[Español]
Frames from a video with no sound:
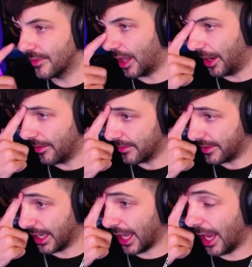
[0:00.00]
A ver,
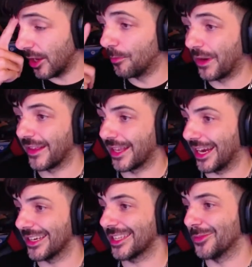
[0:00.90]
sé que hay un par de
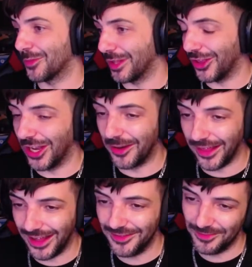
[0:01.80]
tryhards que hemos metido, la
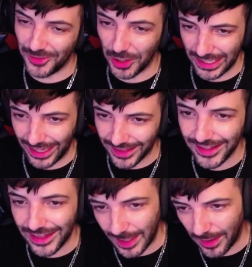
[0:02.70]
verdad. Bueno, bastantes
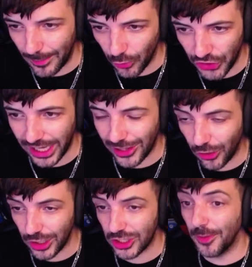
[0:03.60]
del tema de puntería y
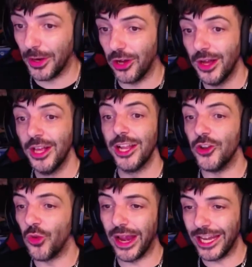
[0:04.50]
todo esto, pero
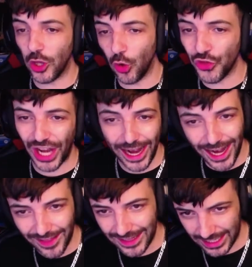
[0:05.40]
no hay ningún
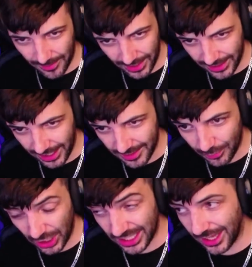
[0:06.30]
tryhard del Seven Days,
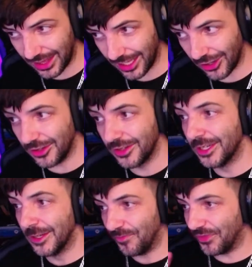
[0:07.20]
por así decirlo.
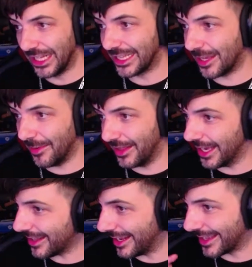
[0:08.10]
Del Seven
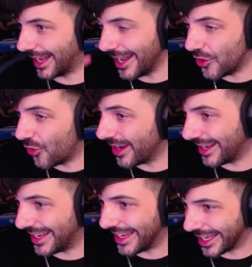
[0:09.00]
Days, literal, no hay
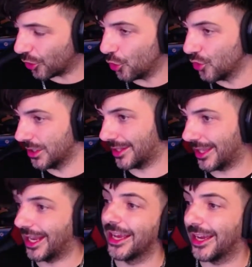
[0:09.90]
ningún
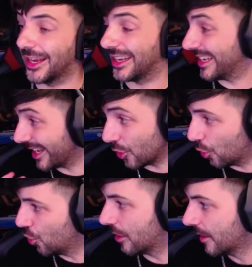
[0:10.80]
tryhard,
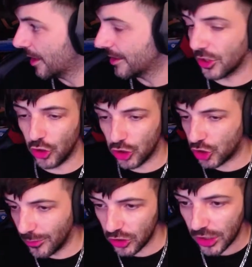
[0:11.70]
ninguno. O sea, todos
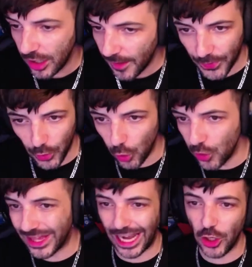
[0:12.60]
somos
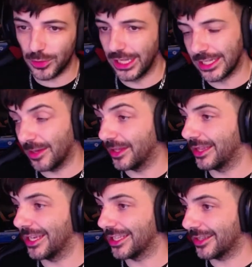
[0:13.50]
ultra noobs del Seven
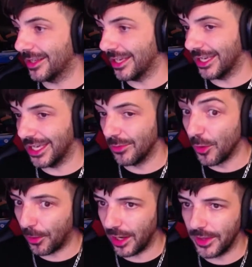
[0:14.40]
Days, eh, muy
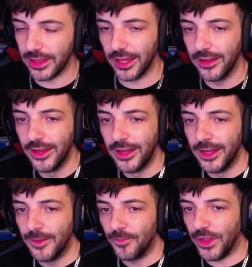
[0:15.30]
probablemente.
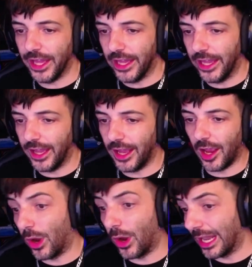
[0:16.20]
Eh,
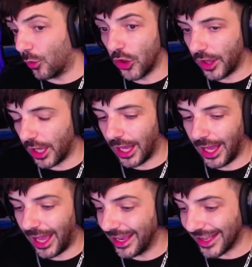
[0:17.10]
igual alguno de. Ah,
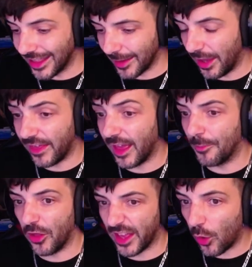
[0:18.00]
hay gente que me dice,
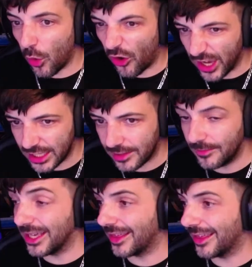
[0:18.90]
¿pero de qué juego es?
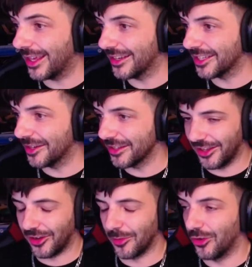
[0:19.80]
Me decían, ¿sabes? Y
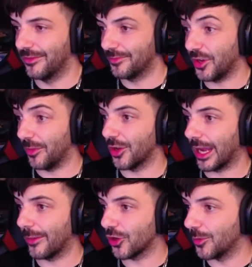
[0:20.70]
yo, como, pero amigo,
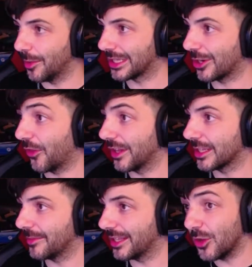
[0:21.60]
cabrón, ¿cómo no vas a conocer el
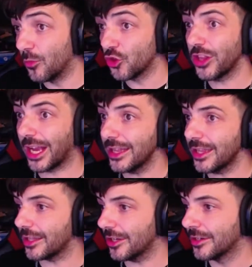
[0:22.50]
Seven Days? Y Un montón de gente,
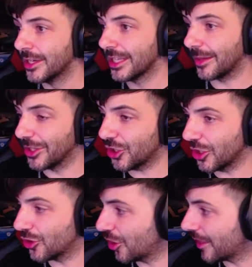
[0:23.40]
tío, que me ha dicho que
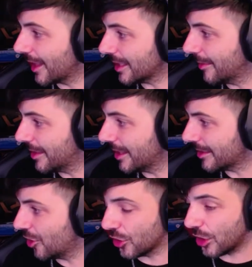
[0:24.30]
no conocía el Seven Days,
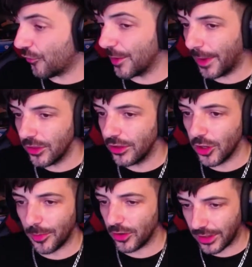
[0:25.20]
tío. Y yo estoy flipando.
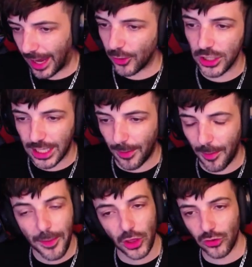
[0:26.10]
Digo, pero cabrón, es que habéis
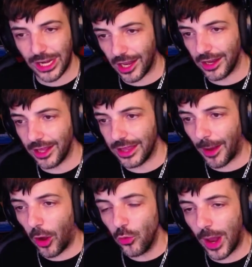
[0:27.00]
vivido eh,
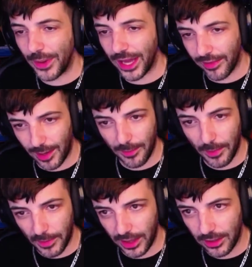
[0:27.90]
debajo de una piedra, habéis
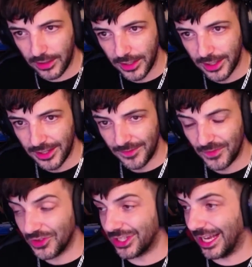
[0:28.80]
vivido.
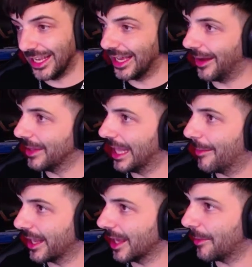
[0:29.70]
O sea, la,
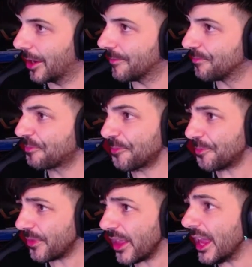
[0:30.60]
madre que me parió.
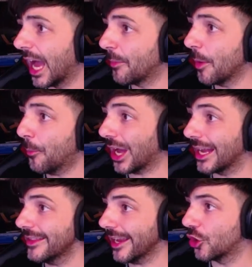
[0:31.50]
Hay muy poca
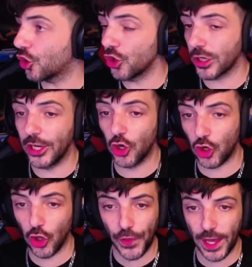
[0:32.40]
gente que no, que no
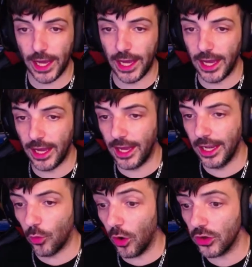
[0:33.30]
conoce al
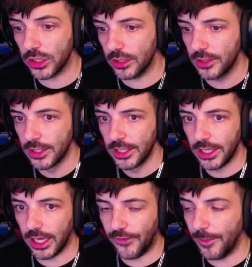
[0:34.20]
juego, tío.
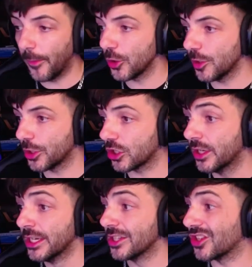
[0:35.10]
He flipa un poquito por eso.
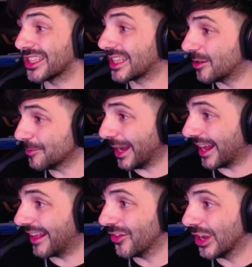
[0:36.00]
Entonces, estamos
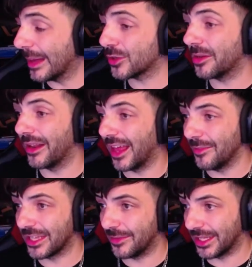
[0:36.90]
barajando la posibilidad de
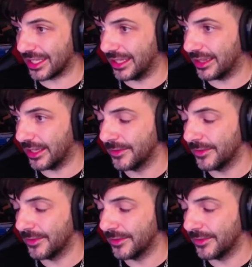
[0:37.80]
meter más gente.